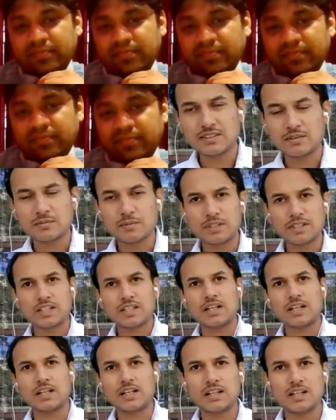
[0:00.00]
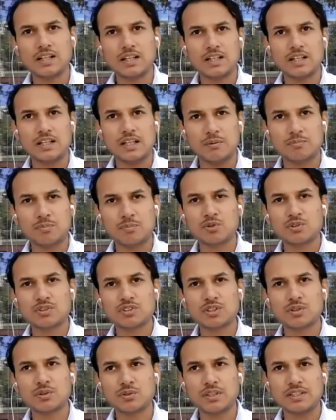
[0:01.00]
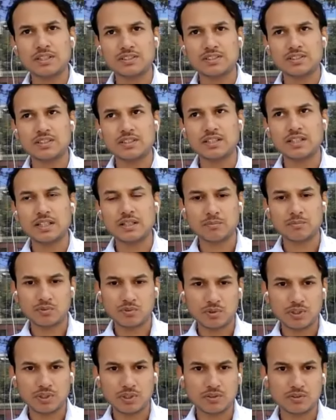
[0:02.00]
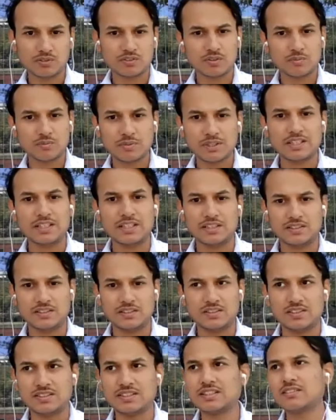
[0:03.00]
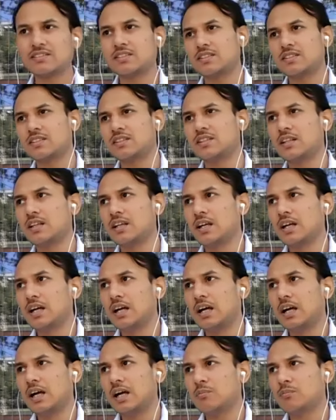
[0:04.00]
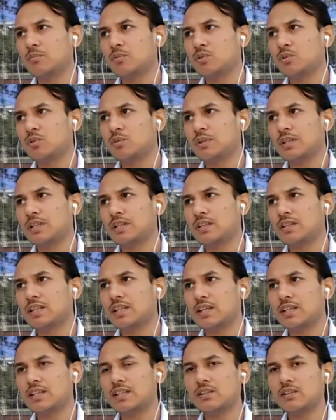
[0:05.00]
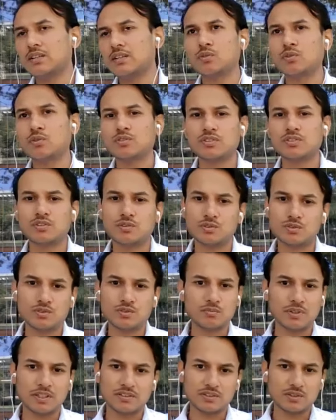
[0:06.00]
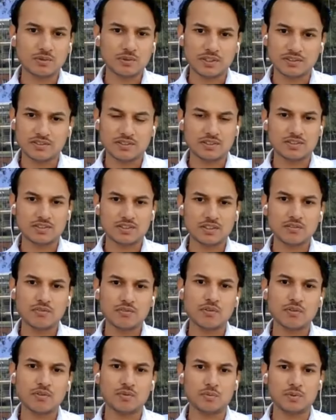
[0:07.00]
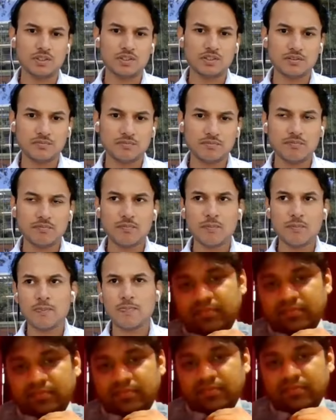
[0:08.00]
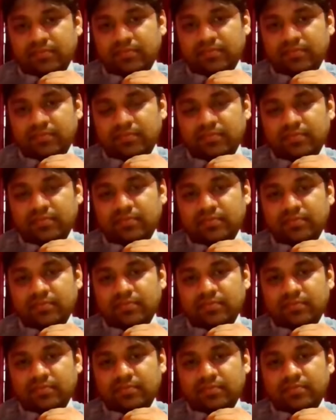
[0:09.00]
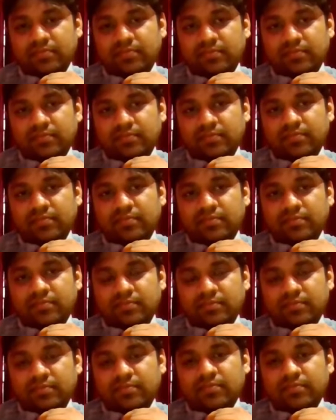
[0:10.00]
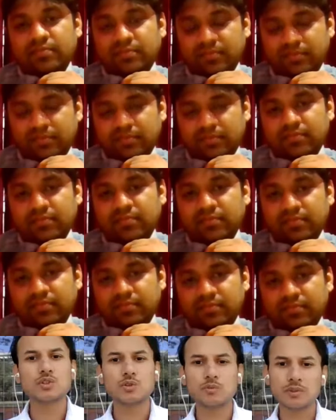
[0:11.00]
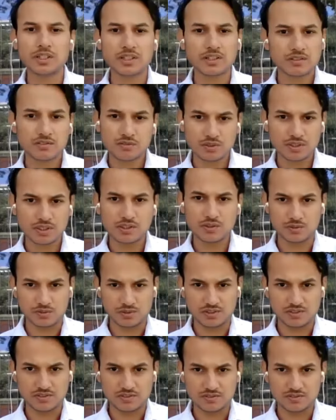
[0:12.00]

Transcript: देखिए जैसे मैंने कहा अप्रोच ये होना चाहिए कि आप थोड़ा कॉन्सेप्ट पे ध्यान जैसे कि आपको मैंने दिखा दिया फोर्स इज इक्वल टू मास इनटू एक्सेलरेशन आप इसको सिर्फ एज ए फॉर्मूला देखोगे तो कुछ न्यूमेरिकल्स कर लो